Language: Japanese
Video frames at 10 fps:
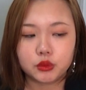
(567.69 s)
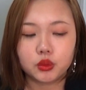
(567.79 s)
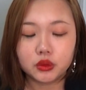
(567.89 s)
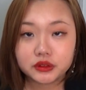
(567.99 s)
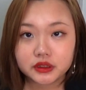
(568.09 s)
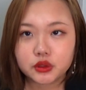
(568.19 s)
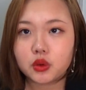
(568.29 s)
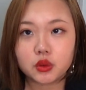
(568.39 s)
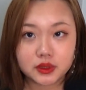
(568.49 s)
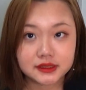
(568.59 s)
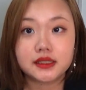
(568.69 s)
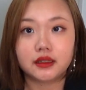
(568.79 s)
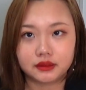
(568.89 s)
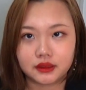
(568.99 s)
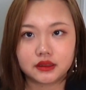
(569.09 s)
もう本当に高校は好き
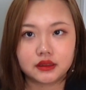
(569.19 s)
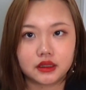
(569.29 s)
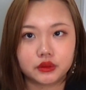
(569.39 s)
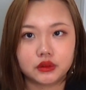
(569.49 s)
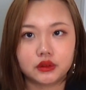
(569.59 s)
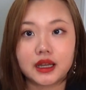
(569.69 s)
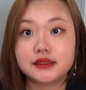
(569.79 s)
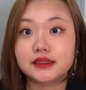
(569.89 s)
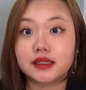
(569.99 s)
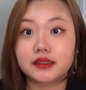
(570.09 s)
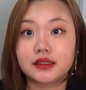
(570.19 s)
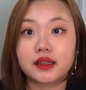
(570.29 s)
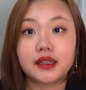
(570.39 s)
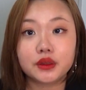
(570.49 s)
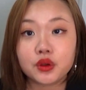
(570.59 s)
だったあのはっちゃけて
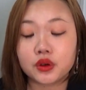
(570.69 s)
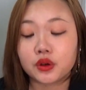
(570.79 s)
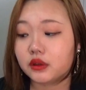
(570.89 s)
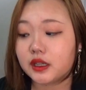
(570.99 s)
たけど